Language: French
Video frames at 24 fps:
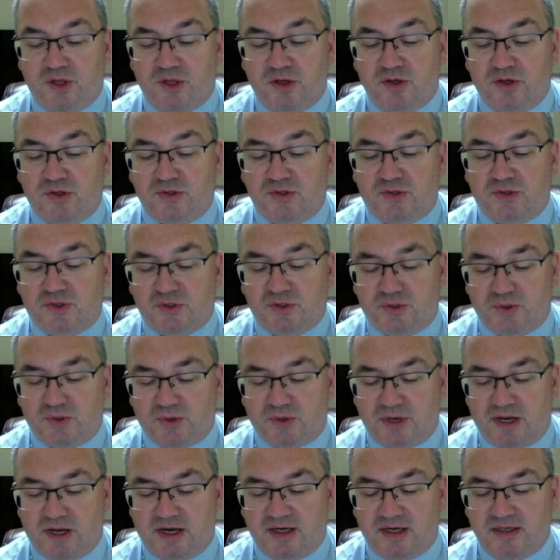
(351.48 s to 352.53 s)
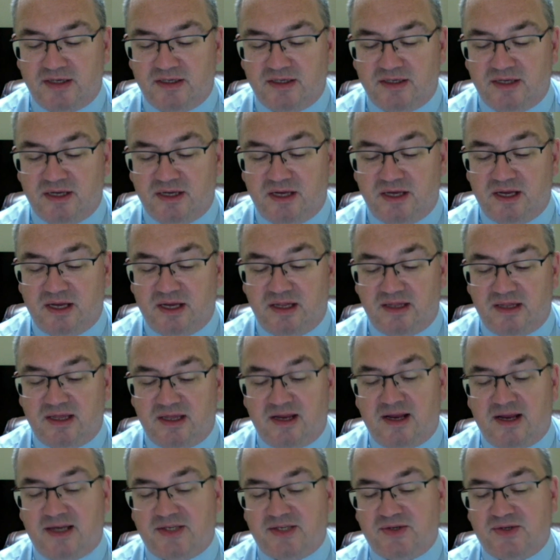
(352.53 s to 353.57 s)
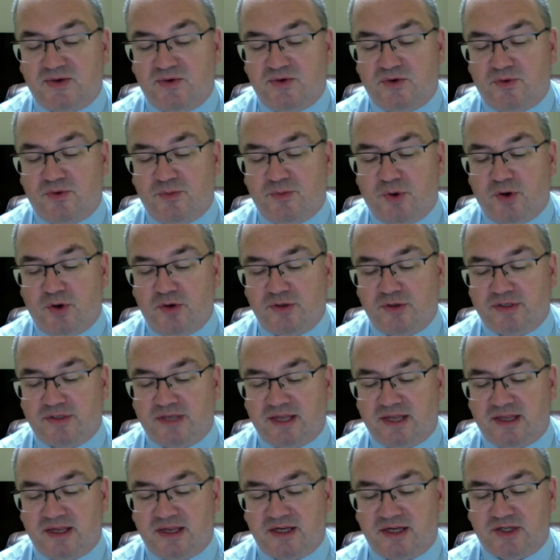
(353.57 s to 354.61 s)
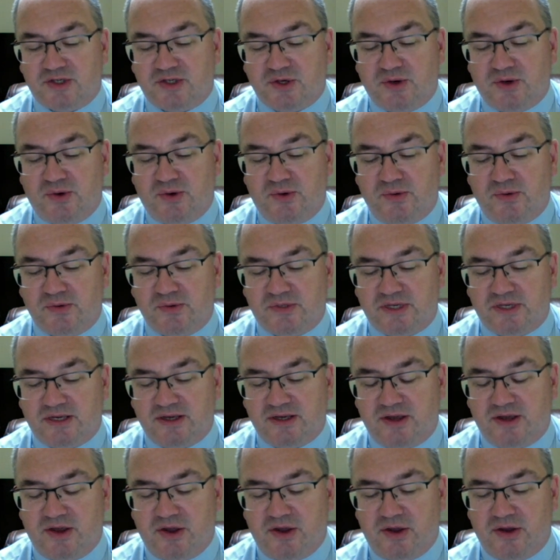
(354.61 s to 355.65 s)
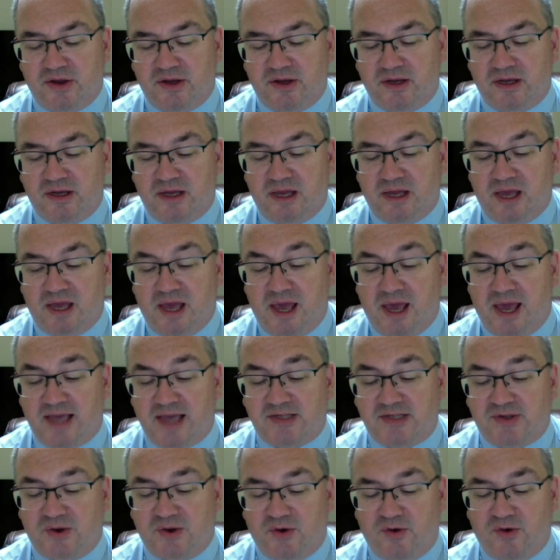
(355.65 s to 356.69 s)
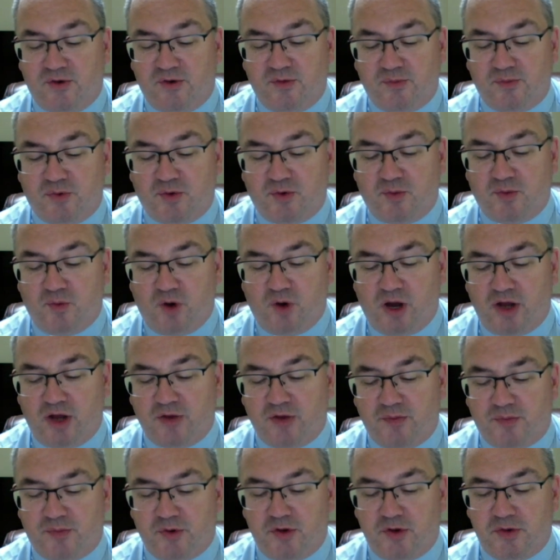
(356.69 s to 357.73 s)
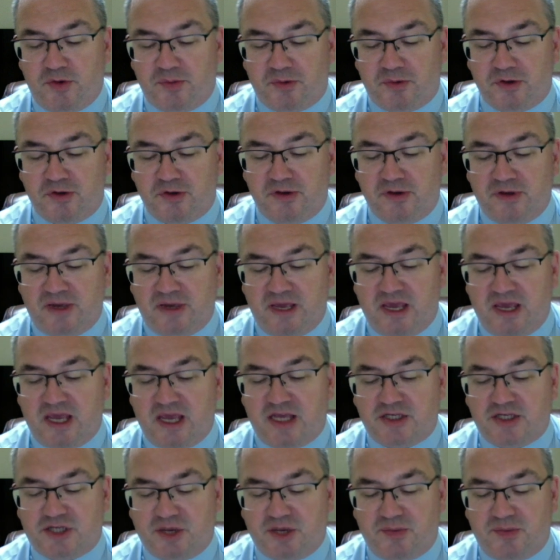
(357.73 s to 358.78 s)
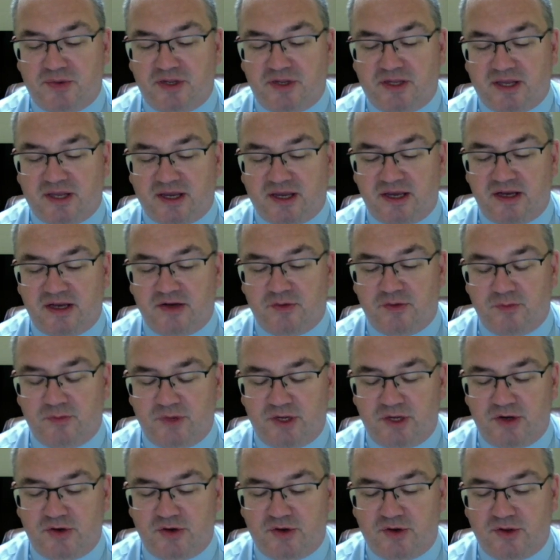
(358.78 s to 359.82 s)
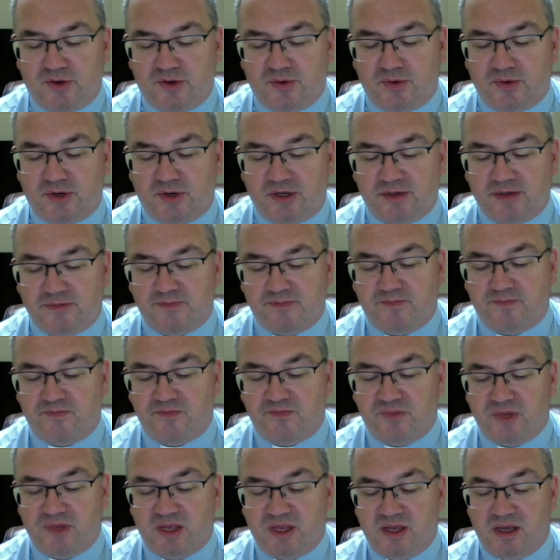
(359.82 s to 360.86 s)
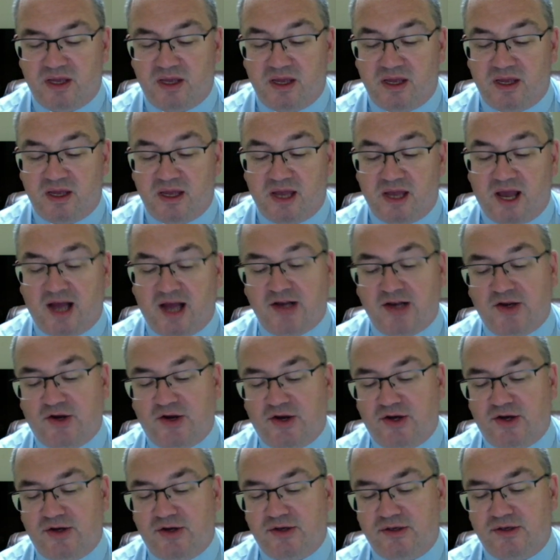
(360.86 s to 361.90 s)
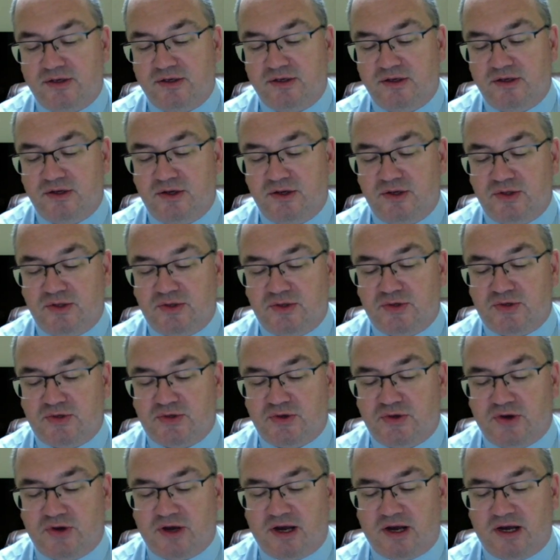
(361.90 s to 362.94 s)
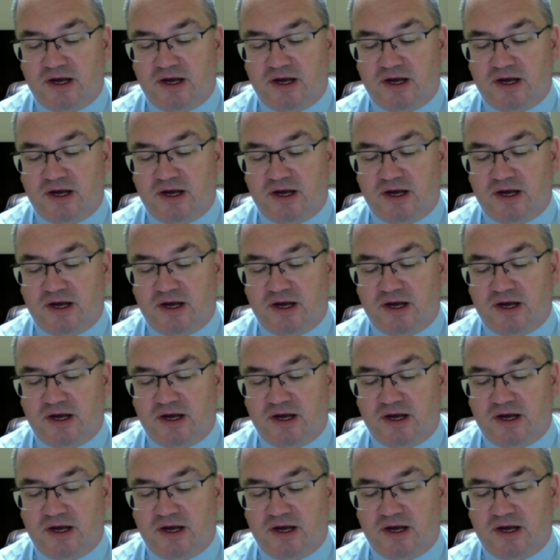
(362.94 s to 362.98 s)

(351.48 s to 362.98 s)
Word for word: Ce jour-là, des nations nombreuses s'attacheront au Seigneur. Elles seront pour moi un peuple, et j'habiterai au milieu de toi. Alors tu sauras